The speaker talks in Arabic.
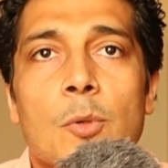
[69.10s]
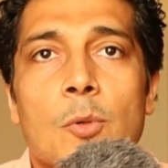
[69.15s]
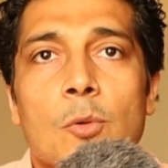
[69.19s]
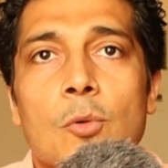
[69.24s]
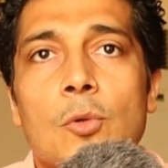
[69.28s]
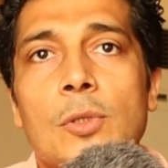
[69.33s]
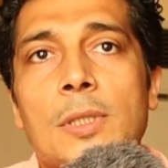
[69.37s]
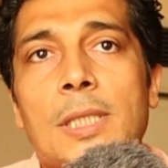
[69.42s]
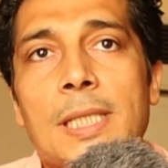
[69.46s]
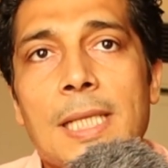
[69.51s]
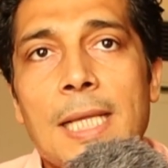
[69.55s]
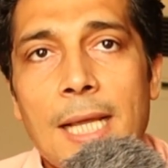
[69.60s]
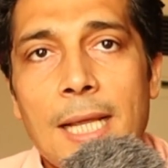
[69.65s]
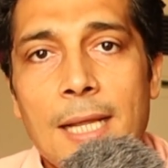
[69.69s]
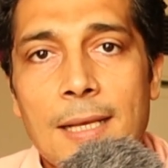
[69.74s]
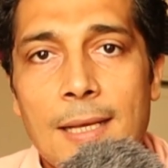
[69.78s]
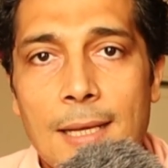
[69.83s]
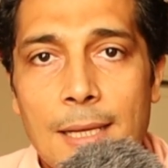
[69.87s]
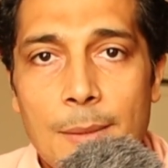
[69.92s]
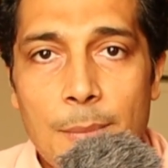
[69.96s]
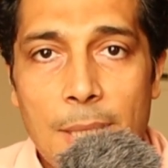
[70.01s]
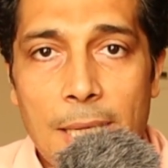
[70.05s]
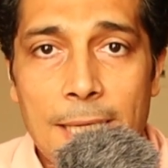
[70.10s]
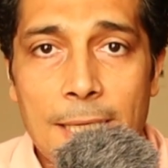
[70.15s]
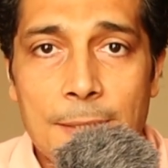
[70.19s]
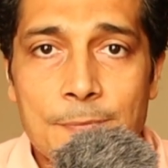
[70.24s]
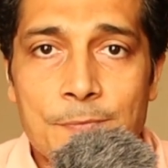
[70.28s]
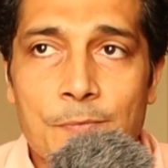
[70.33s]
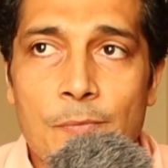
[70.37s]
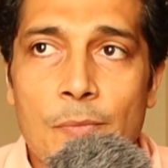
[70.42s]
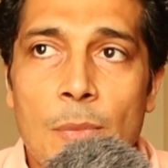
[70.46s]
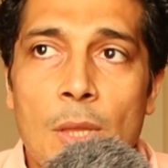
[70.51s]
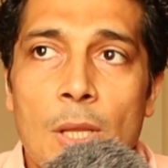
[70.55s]
موجوده داخل الامعاء
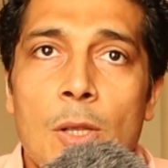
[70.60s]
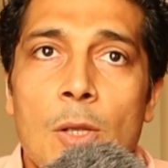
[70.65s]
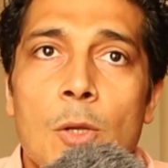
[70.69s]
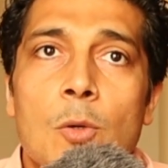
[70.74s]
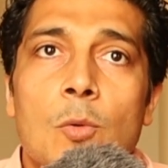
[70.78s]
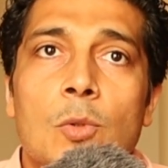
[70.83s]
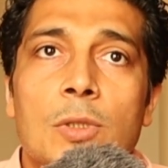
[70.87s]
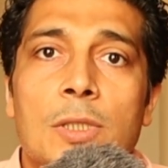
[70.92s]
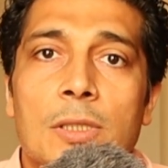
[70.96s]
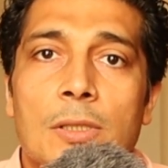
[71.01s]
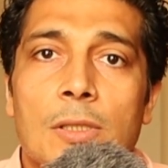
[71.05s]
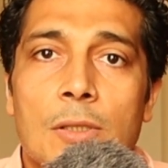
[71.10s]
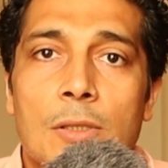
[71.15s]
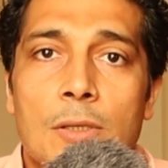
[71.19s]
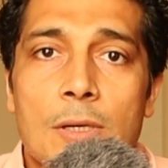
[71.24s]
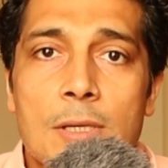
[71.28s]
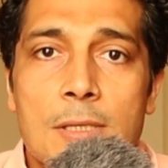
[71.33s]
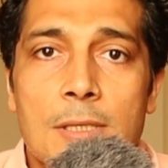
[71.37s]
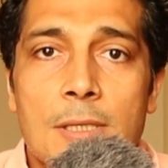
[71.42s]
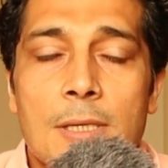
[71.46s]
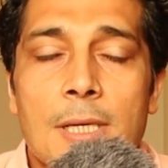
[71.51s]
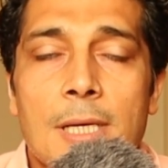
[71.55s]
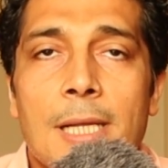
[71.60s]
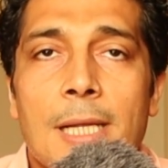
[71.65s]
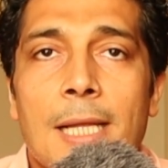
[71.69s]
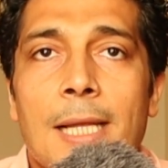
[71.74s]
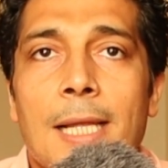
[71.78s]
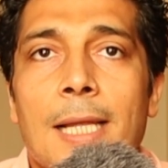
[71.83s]
وتتكاثر